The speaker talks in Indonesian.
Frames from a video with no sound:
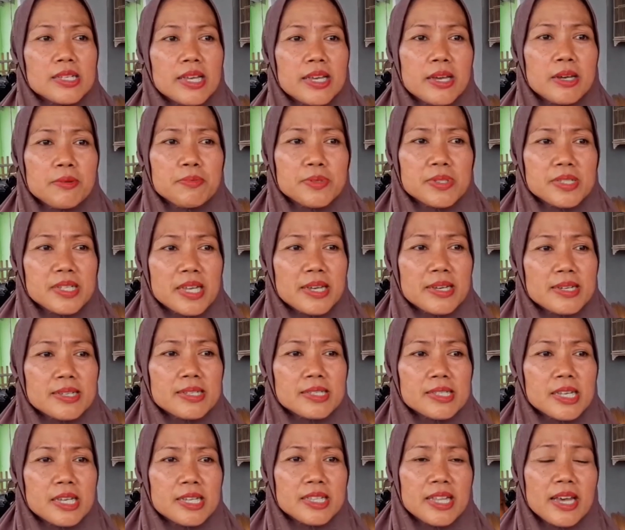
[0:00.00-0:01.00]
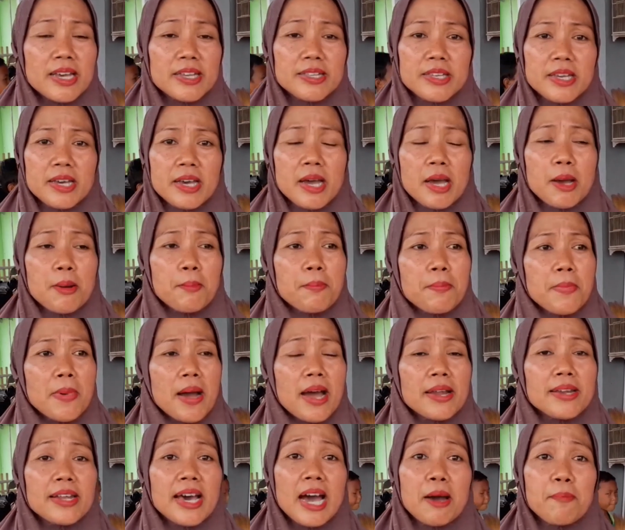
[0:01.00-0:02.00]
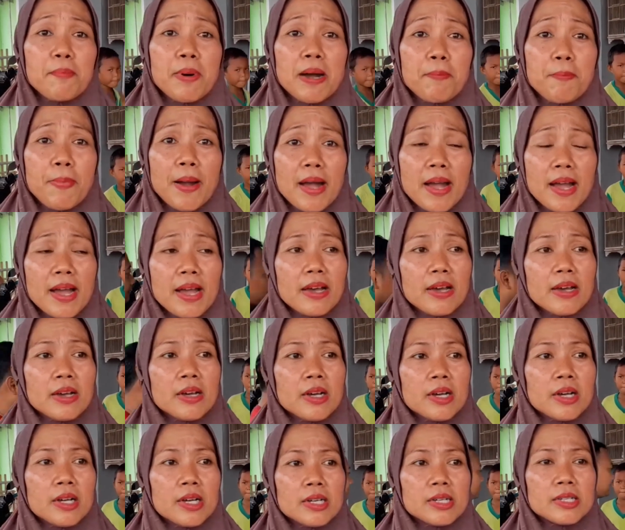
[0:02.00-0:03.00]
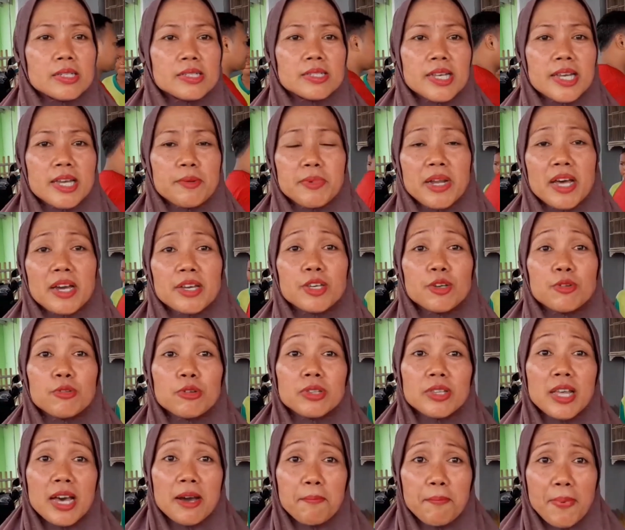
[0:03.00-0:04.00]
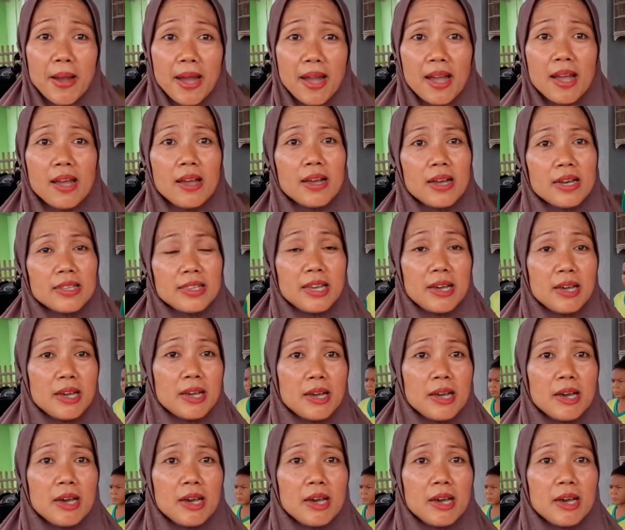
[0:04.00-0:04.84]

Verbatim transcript: Saya saya saya tanya, ada apa Pak? Saya menagih utang Pak, kata